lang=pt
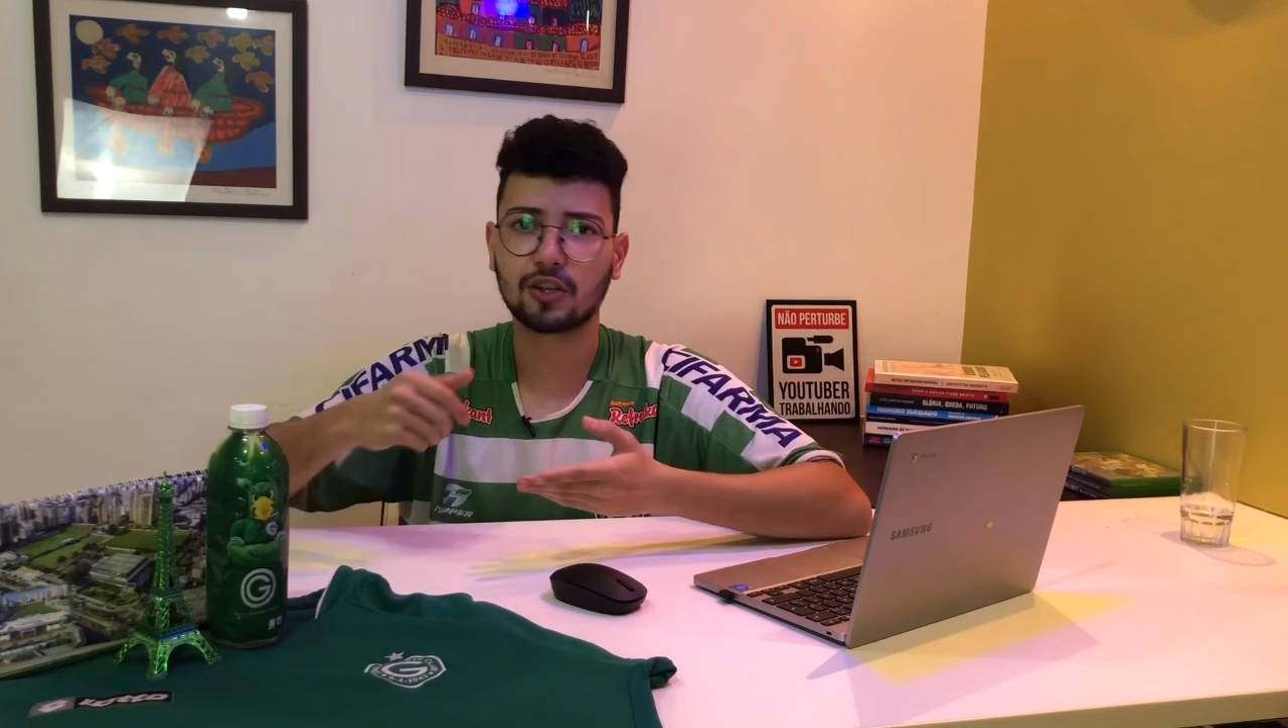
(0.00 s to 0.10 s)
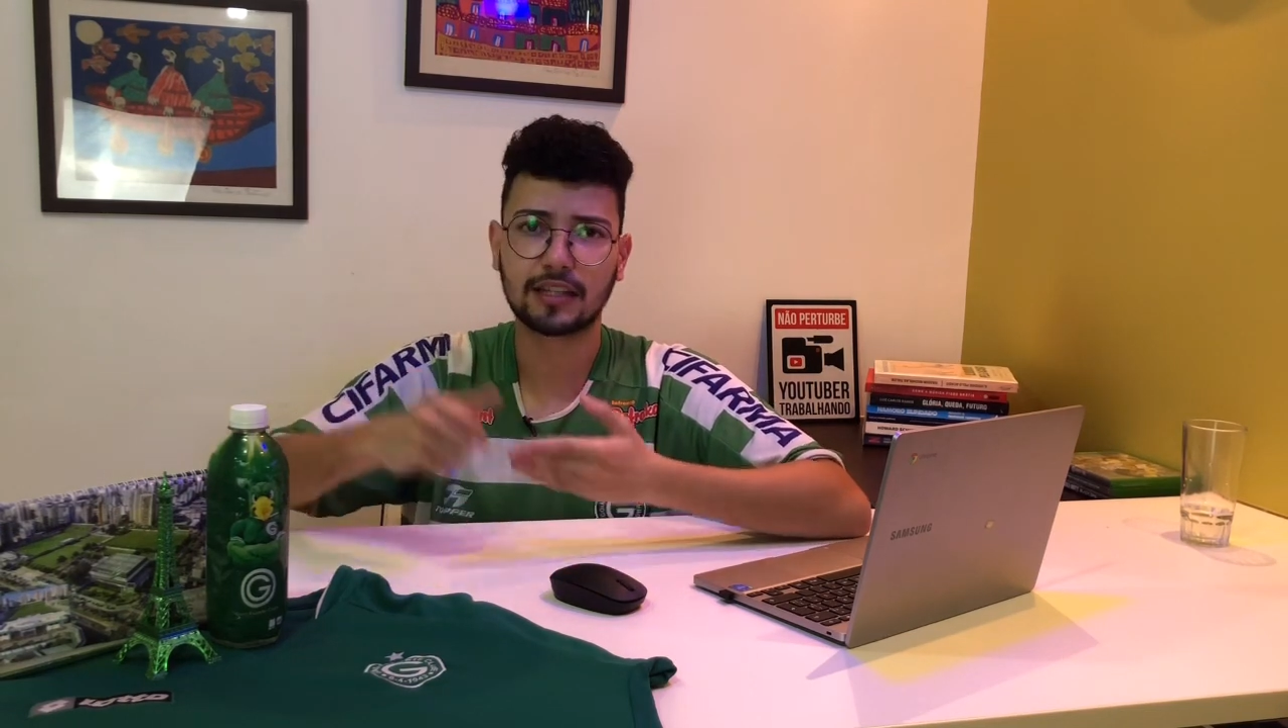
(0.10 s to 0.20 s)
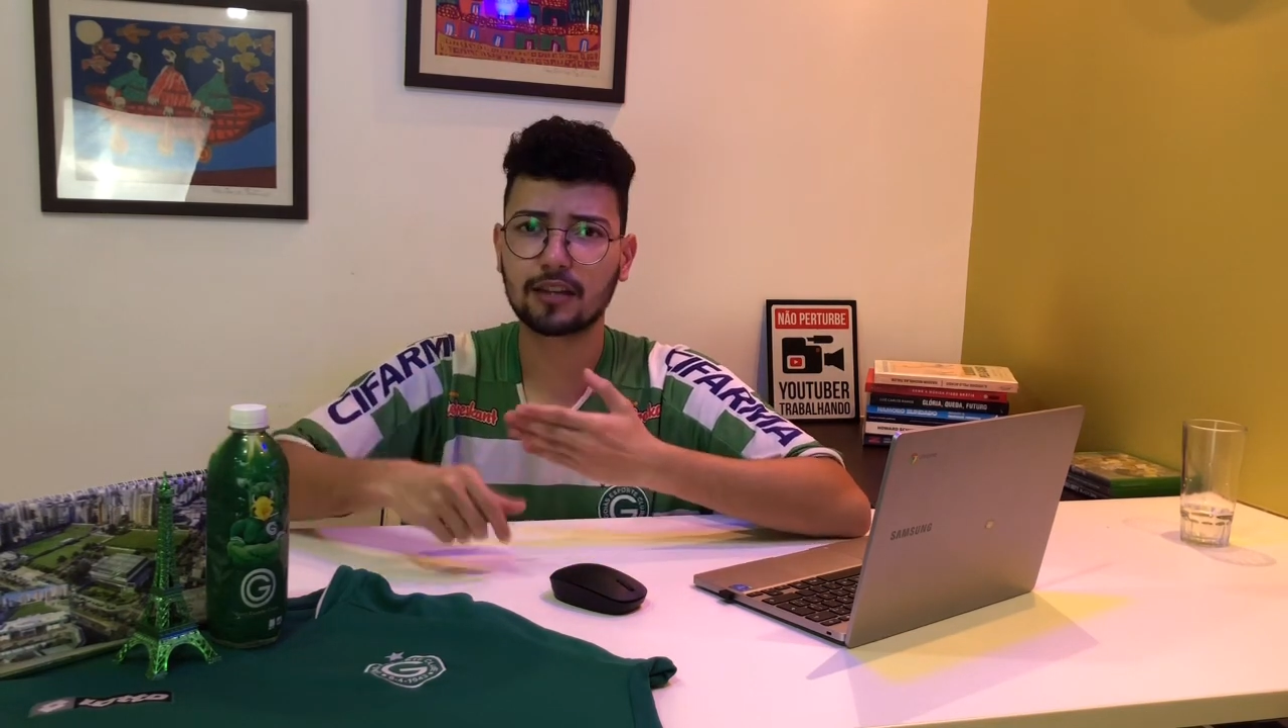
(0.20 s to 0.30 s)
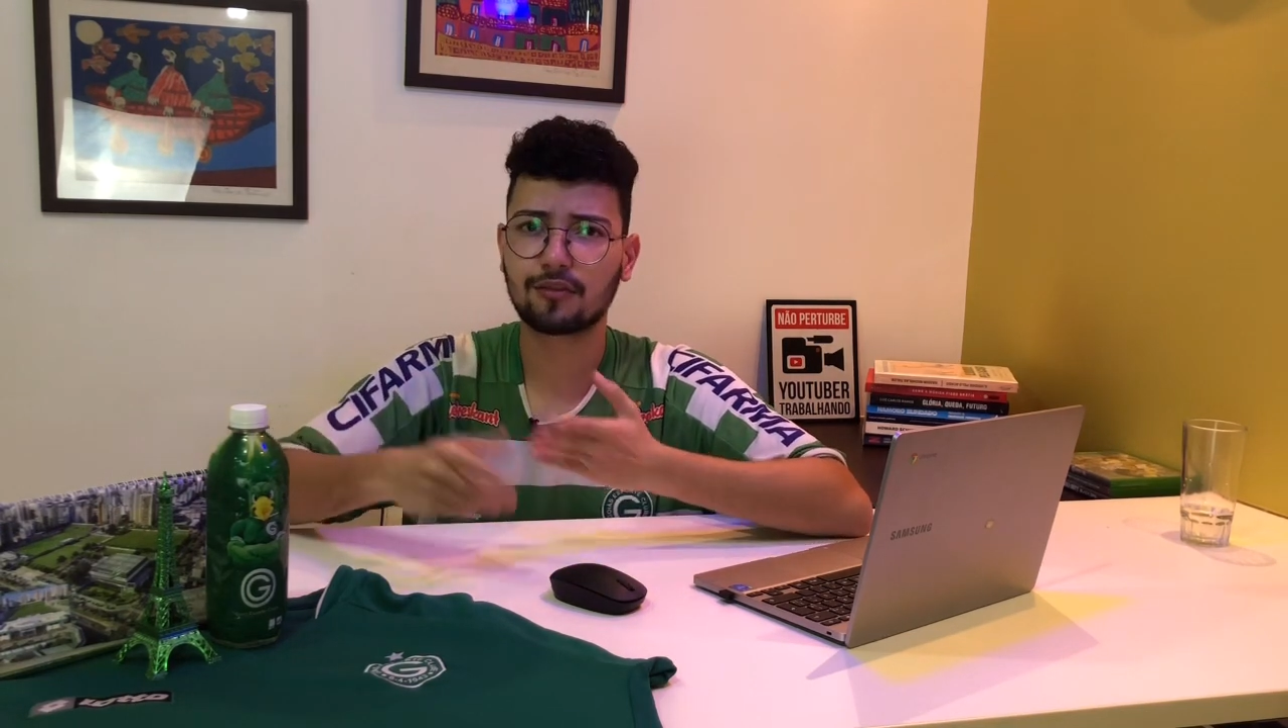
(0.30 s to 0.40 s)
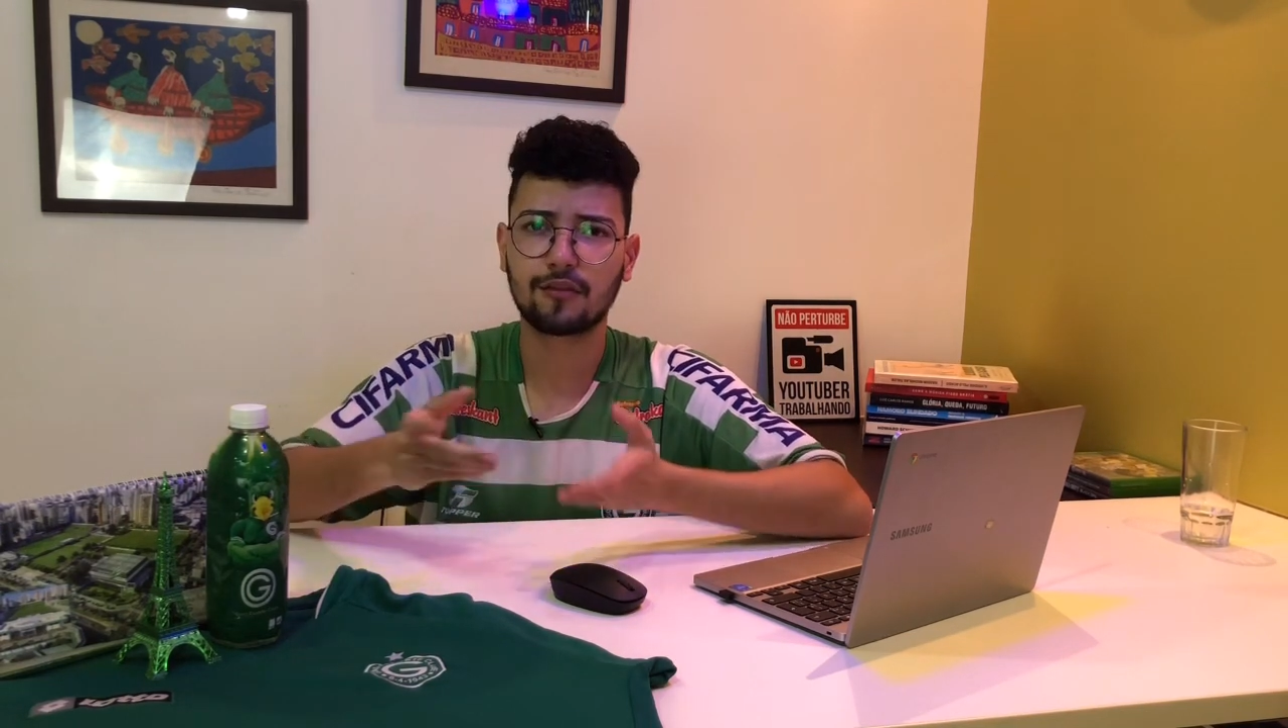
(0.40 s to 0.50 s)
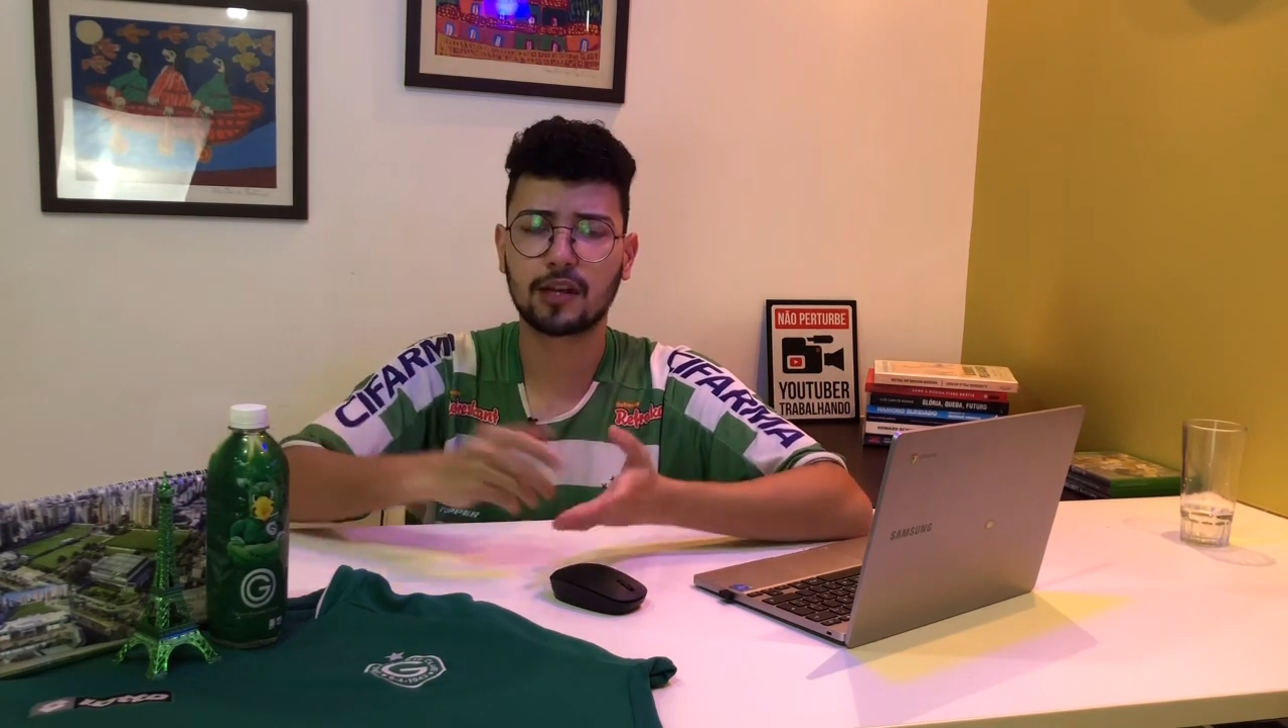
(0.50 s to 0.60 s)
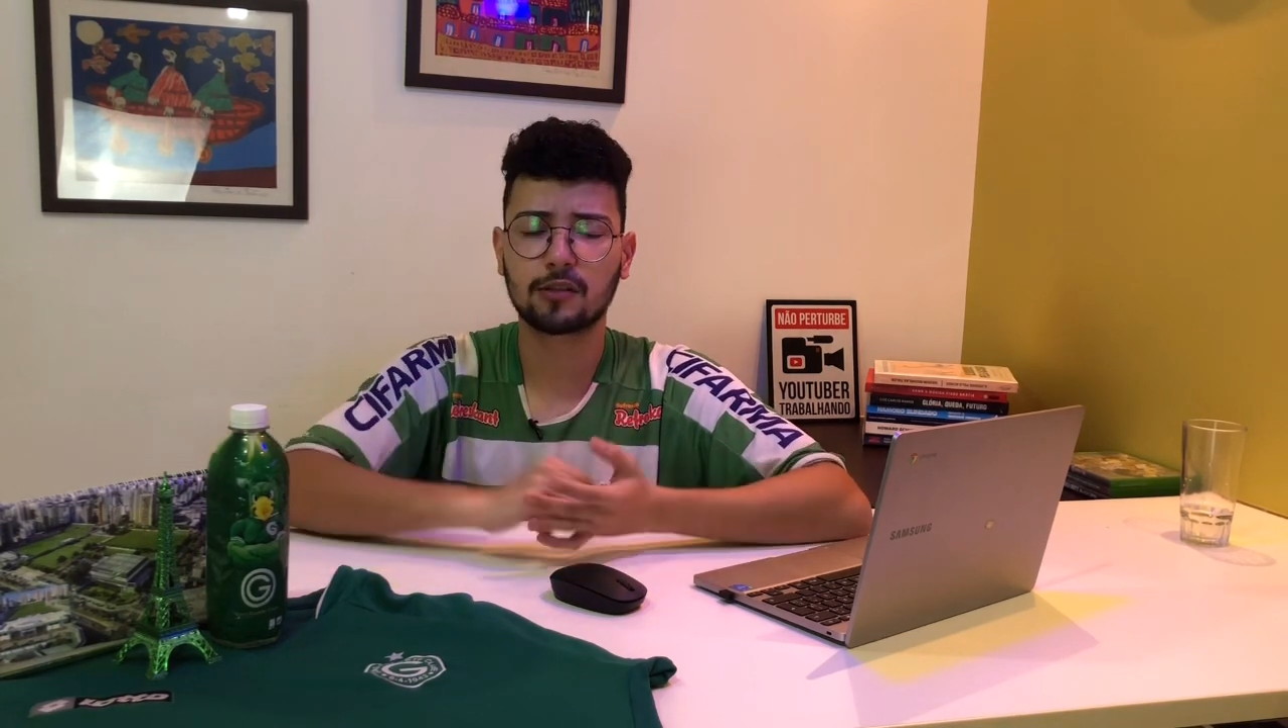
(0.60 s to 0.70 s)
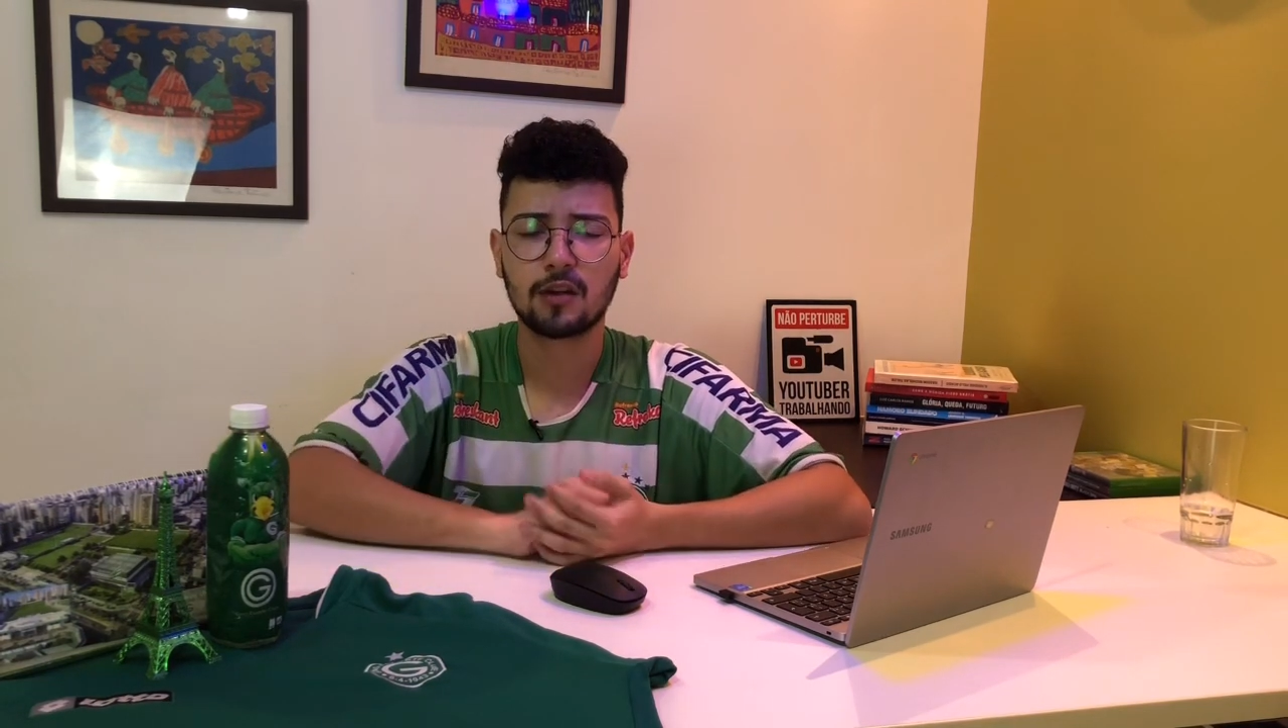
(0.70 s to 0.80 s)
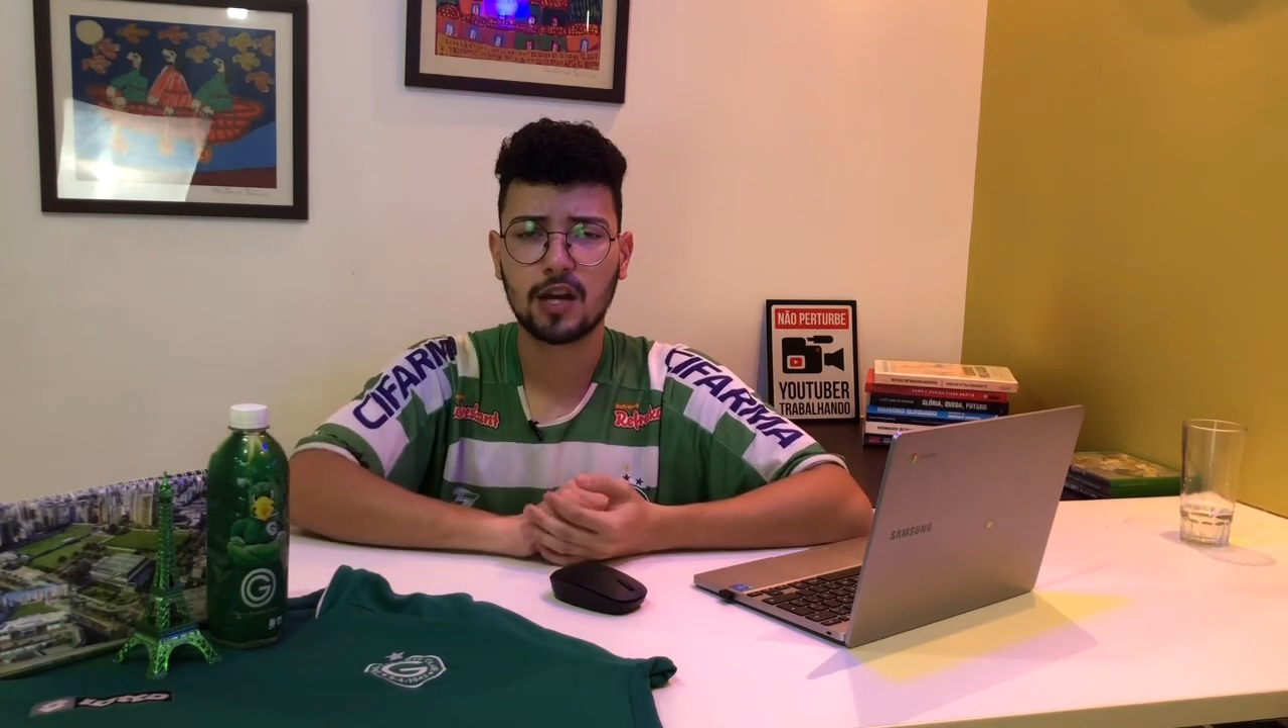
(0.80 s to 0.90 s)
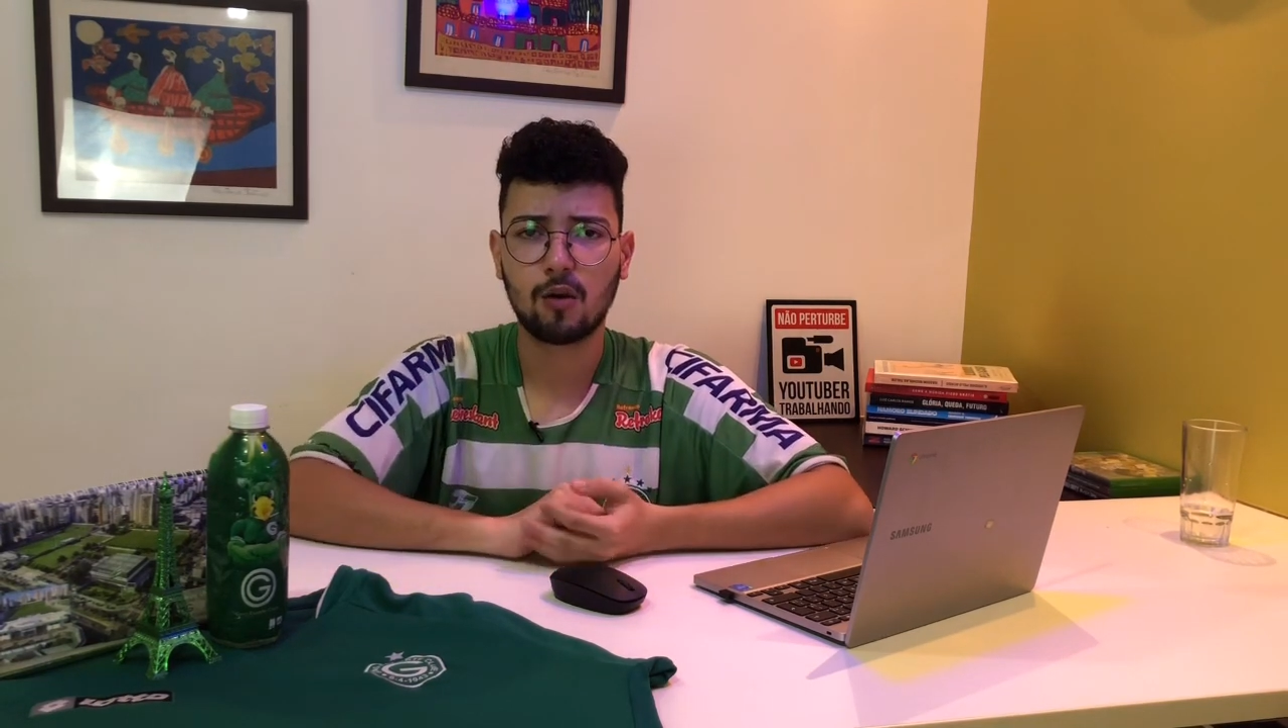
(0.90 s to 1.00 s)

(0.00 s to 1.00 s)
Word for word: janeiro, fevereiro.